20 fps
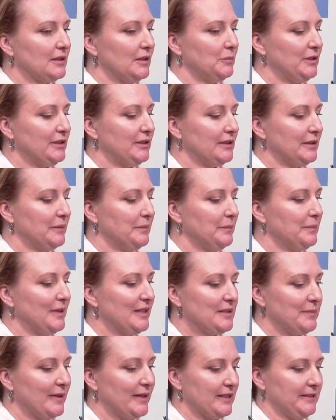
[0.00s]
jest komitetem
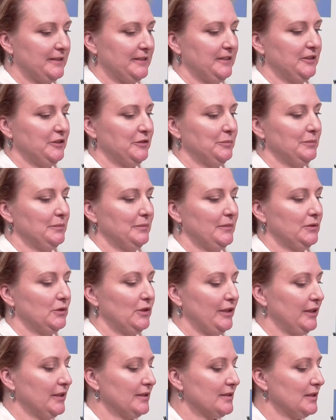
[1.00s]
bezpartyjnym.
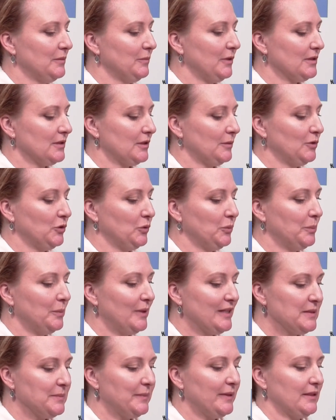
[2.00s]
Jestem osobą
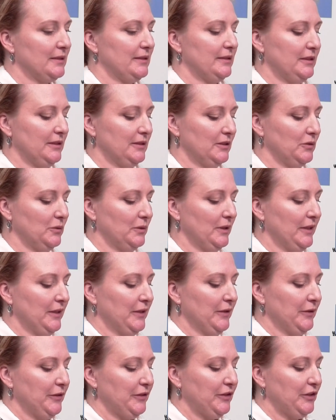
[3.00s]
bezpartyjną
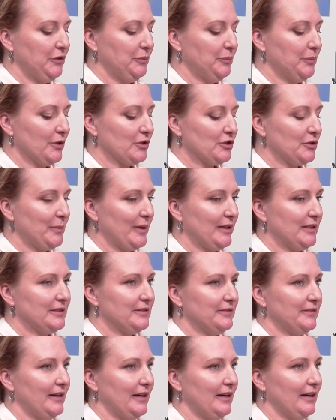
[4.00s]
i proszę
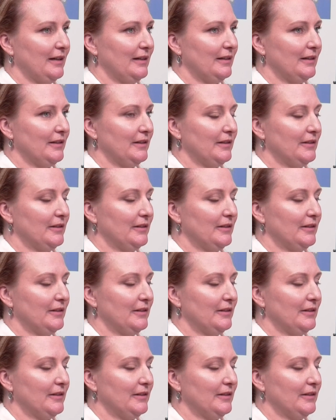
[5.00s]
Państwa,